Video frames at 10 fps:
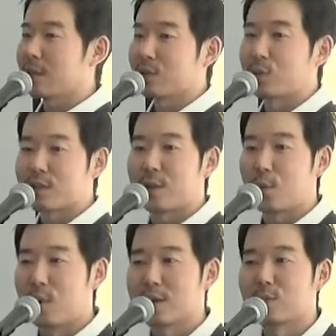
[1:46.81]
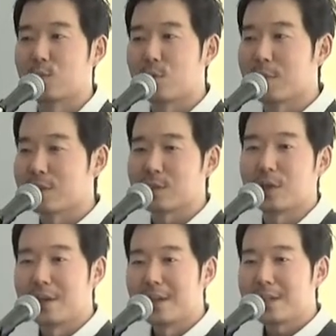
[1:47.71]
登山終わると思います。
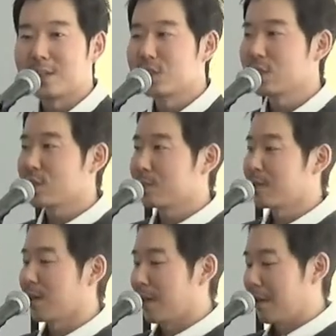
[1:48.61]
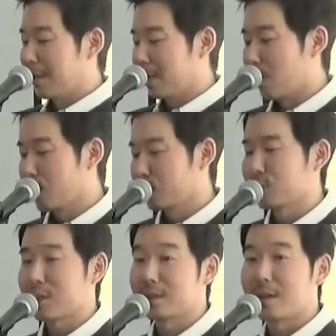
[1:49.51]
いちにちめで寝ようと
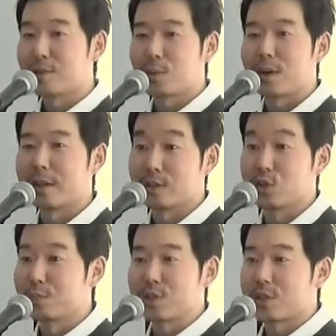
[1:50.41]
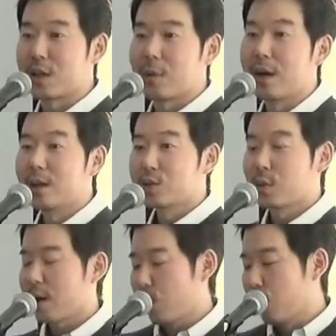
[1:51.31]
したらテントがない、準備してないわ、そ
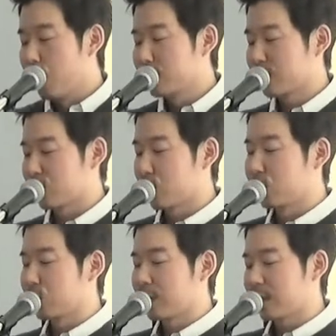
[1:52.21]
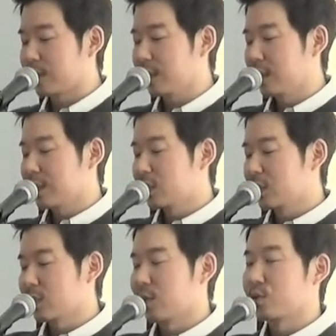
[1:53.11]
れは思いつき衝動的に
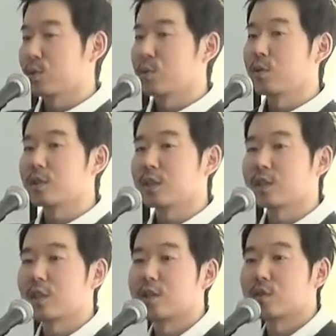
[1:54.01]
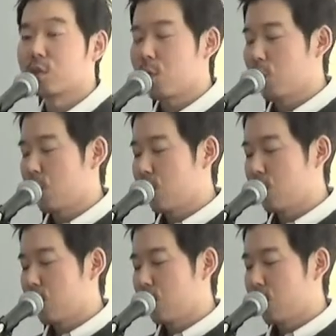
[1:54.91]
人生をそのように生きていくと
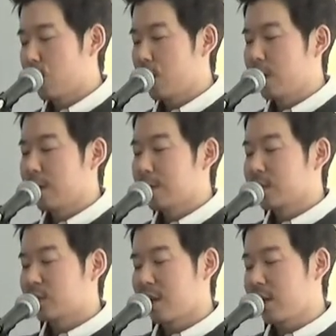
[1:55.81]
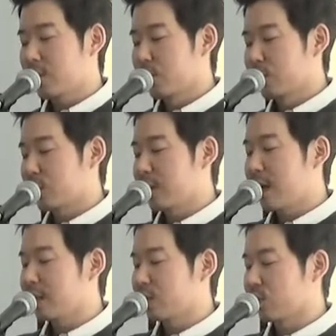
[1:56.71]
成功し
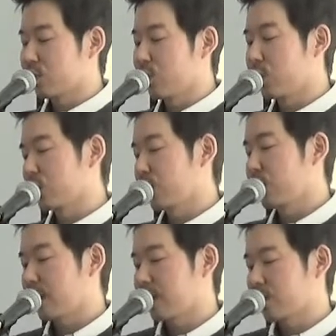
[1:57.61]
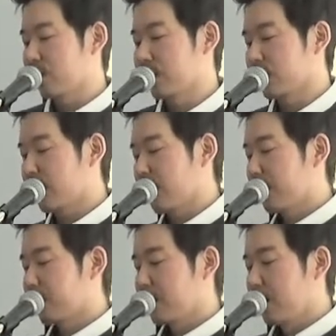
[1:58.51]
ないでしょう。そういうそのような箇所なんですね。
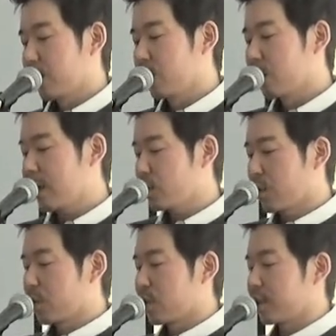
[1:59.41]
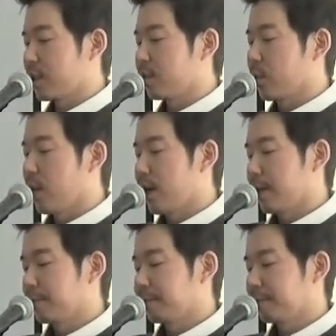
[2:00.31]
この箇所が教えているの
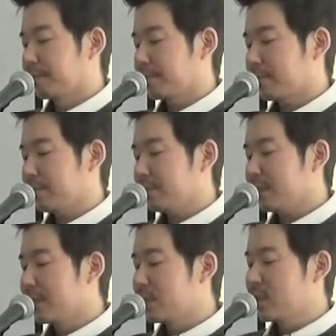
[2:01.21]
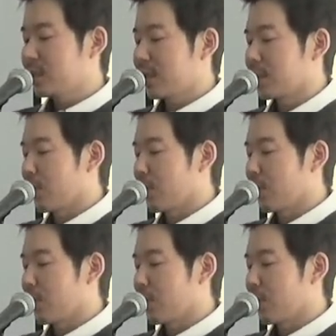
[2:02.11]
は、人生に